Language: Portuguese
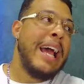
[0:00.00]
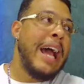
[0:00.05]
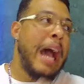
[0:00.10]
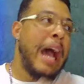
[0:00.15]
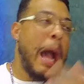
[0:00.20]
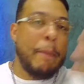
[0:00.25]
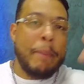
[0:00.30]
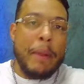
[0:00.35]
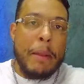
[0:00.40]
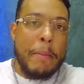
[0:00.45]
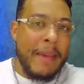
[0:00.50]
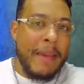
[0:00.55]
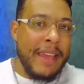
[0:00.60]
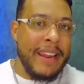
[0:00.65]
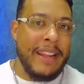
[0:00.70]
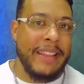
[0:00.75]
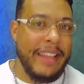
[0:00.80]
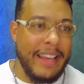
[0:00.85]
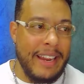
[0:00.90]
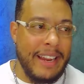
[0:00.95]
A primeira
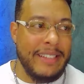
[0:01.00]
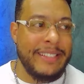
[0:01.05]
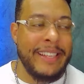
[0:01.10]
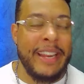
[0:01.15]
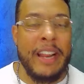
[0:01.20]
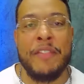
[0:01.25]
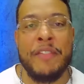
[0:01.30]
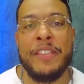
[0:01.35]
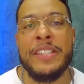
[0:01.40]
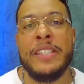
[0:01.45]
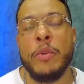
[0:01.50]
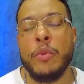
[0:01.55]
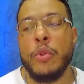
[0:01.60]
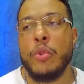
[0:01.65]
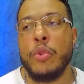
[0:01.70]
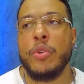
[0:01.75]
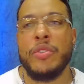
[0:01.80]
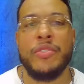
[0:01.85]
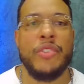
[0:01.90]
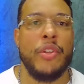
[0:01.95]
delas é na visão do
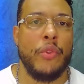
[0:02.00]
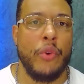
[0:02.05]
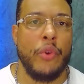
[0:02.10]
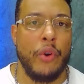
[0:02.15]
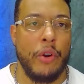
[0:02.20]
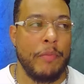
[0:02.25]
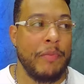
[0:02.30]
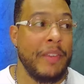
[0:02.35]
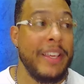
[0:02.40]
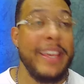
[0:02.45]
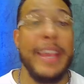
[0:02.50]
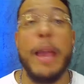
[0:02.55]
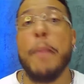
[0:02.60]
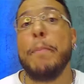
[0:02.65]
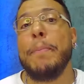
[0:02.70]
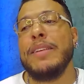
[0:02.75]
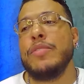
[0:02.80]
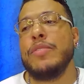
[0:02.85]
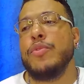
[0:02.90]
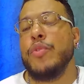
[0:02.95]
torcedor, que é
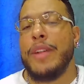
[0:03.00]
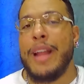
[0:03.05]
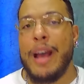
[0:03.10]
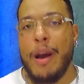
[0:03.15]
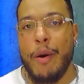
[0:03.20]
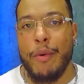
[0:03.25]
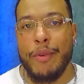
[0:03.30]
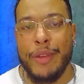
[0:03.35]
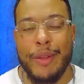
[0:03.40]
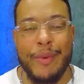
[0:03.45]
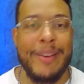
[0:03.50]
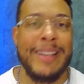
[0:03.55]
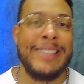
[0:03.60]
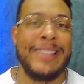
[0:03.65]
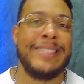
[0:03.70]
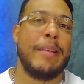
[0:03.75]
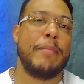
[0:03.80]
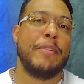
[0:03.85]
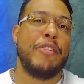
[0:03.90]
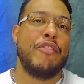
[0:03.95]
passional, que nunca
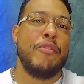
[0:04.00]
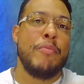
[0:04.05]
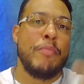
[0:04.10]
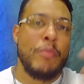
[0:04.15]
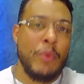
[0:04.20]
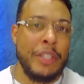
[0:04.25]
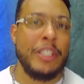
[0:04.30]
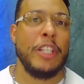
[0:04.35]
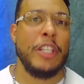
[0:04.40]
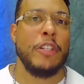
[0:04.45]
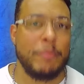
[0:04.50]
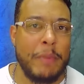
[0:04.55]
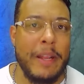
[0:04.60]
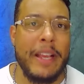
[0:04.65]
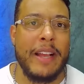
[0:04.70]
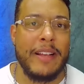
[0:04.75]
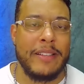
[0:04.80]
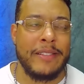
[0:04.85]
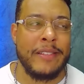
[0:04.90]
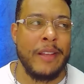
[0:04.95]
sabe de muita
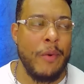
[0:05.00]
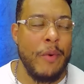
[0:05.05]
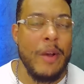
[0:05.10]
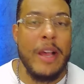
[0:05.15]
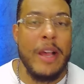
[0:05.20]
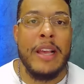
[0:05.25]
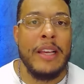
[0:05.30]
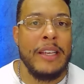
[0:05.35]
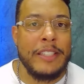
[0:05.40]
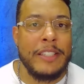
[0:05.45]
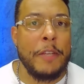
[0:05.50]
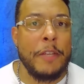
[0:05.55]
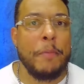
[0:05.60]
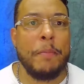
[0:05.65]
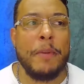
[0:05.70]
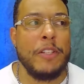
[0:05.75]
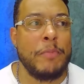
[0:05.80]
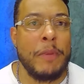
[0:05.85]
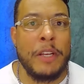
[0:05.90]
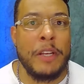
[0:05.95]
explicação e
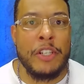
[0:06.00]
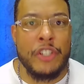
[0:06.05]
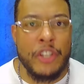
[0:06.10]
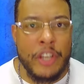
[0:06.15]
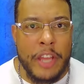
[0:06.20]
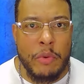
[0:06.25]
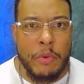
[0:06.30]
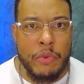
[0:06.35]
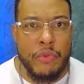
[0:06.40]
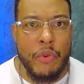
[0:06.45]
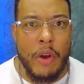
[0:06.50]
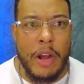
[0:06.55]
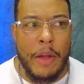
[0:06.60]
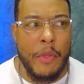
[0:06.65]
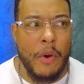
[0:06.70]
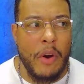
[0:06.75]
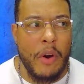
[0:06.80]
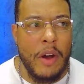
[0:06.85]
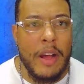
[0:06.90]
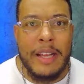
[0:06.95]
simplesmente quer que o
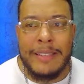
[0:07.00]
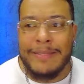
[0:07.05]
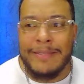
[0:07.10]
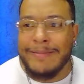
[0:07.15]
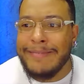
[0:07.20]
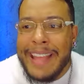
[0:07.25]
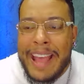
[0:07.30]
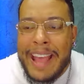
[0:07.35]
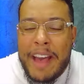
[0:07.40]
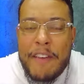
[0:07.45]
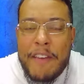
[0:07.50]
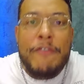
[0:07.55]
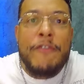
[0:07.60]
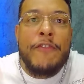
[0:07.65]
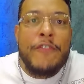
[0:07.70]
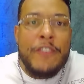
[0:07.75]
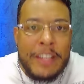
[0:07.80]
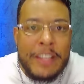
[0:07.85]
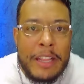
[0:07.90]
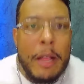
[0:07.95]
jogador dê a
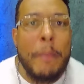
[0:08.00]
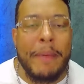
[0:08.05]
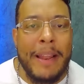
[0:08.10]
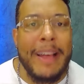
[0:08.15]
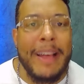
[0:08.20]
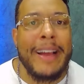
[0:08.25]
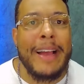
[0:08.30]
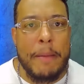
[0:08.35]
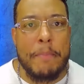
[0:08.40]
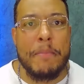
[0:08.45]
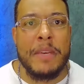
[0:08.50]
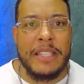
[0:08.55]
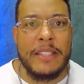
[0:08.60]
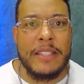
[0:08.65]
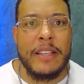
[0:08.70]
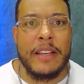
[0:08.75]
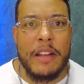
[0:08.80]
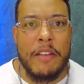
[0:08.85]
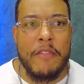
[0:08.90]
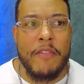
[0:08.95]
vida pela camisa que
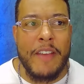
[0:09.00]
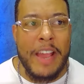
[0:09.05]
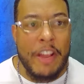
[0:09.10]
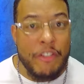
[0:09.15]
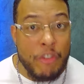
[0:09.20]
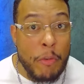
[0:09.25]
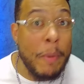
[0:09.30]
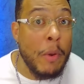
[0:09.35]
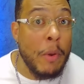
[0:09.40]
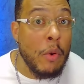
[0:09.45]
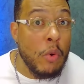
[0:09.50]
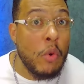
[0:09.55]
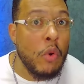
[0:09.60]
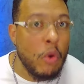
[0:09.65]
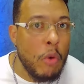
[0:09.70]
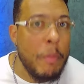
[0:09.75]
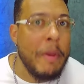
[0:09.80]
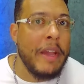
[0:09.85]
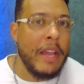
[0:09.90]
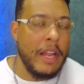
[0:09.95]
ele veste, pelo
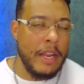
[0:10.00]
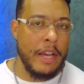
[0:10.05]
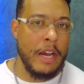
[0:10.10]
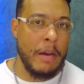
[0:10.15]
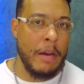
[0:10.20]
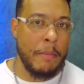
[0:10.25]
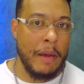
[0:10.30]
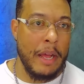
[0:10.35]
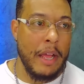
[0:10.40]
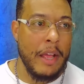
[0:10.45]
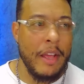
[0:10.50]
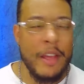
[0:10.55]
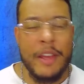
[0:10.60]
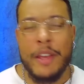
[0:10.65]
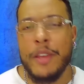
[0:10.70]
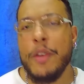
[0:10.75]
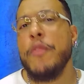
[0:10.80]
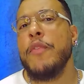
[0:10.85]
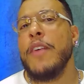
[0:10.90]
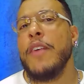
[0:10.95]
clube que ele ama. E o
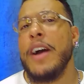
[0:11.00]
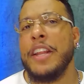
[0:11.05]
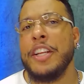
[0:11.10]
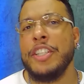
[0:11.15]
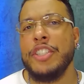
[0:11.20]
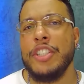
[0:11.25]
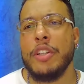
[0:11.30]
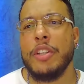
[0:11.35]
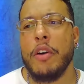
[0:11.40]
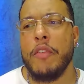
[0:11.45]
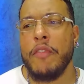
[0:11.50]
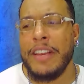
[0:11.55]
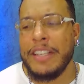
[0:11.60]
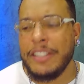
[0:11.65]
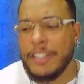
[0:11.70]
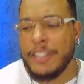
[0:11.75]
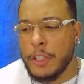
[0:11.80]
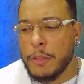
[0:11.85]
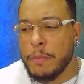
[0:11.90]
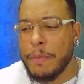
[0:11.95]
Farid talvez
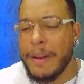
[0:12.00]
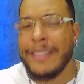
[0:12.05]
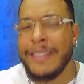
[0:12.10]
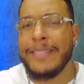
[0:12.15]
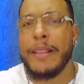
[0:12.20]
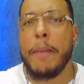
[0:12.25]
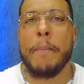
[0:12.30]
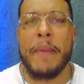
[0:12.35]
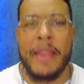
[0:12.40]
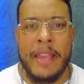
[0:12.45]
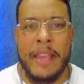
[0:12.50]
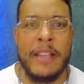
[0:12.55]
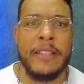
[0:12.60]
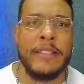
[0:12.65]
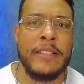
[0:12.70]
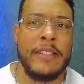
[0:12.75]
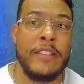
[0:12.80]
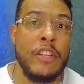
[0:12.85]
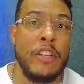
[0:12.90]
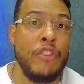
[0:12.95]
expressa bem esse
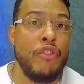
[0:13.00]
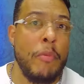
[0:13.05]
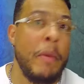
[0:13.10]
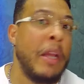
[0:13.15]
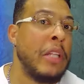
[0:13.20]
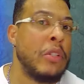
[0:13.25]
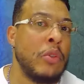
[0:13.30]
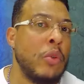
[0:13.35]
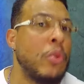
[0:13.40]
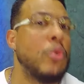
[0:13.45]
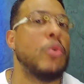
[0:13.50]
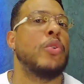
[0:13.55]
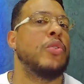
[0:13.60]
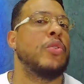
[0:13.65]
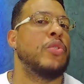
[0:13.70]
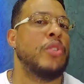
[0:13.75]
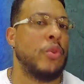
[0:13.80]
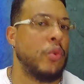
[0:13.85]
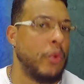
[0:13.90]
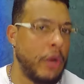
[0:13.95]
sentimento do
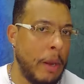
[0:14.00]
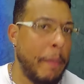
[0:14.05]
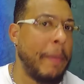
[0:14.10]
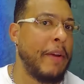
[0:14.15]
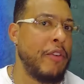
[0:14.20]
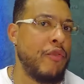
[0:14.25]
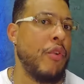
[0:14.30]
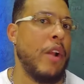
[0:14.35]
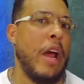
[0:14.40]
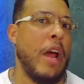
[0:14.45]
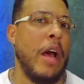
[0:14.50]
torcedor apaixonado.